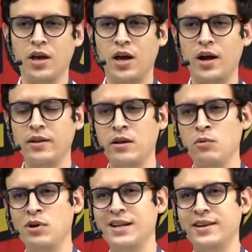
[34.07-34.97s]
Acá
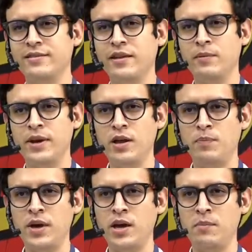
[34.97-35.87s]
tenemos la taza de
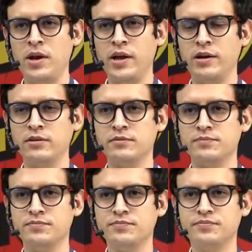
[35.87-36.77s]
BNP, miren.
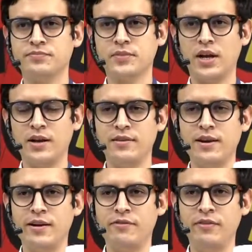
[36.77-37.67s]
Acá está
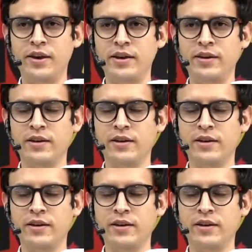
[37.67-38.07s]
el café